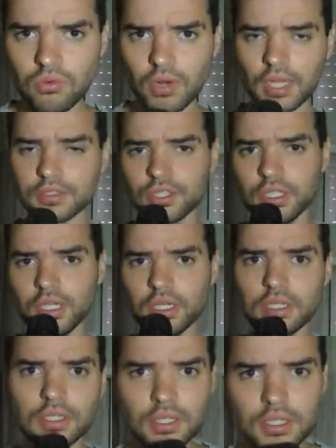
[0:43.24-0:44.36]
latia.
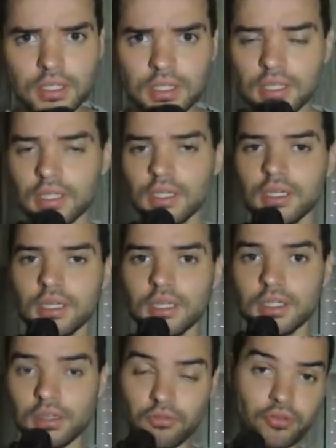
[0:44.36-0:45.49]

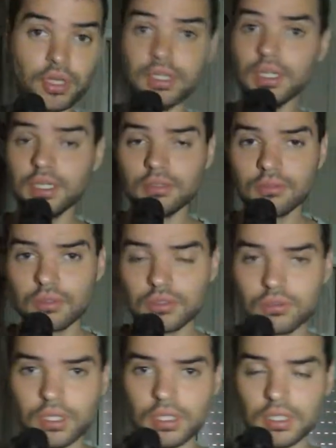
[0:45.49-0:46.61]
E eu fui andando,
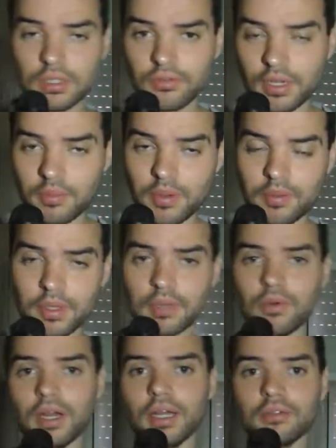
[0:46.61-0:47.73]
continuei andando. Falei para minha
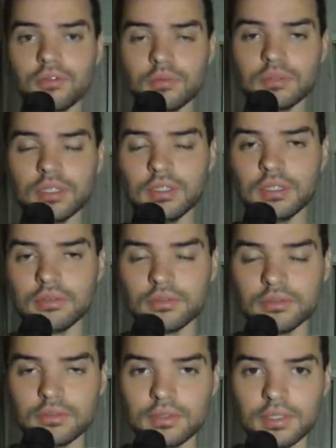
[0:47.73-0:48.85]
namorada, vamos andando
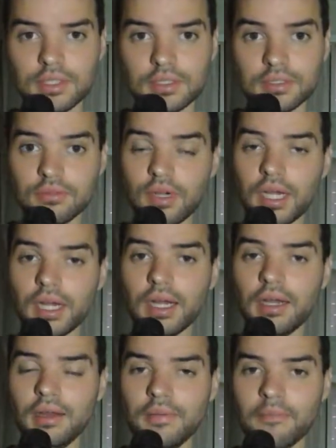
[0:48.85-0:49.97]

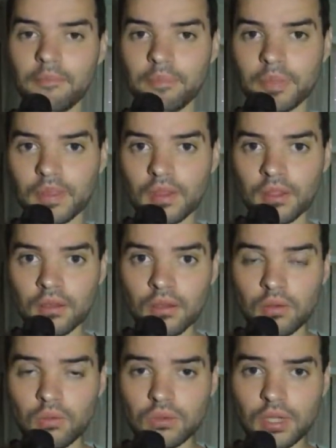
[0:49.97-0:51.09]
devagar.
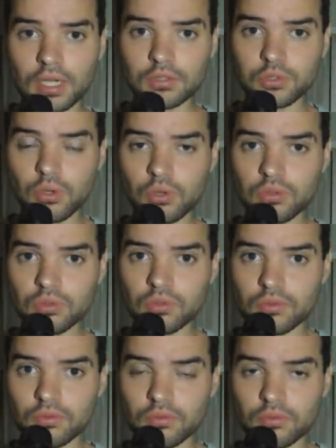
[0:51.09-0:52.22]
Quando o
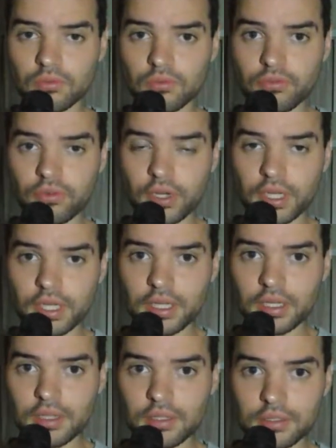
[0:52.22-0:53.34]
cachorro
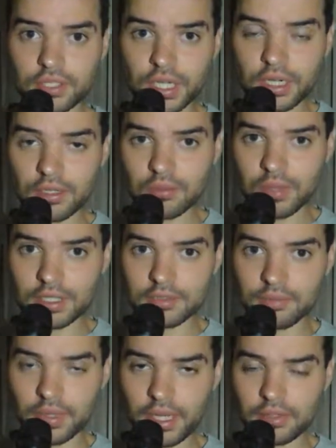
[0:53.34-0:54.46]
foi chegando mais
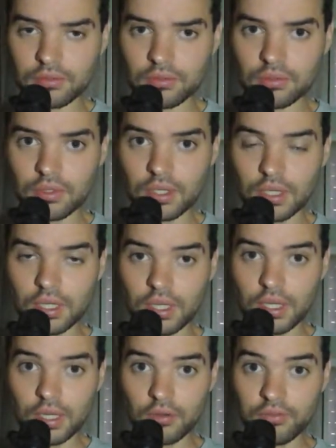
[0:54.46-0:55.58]
perto,
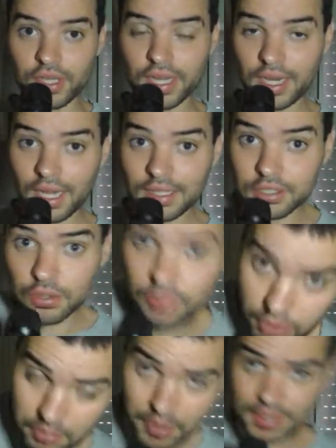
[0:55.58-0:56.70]
eu vi que ele latiu e
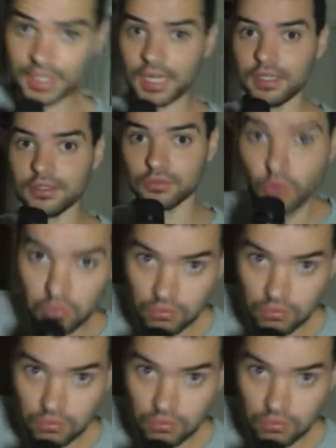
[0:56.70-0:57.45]
foi para trás.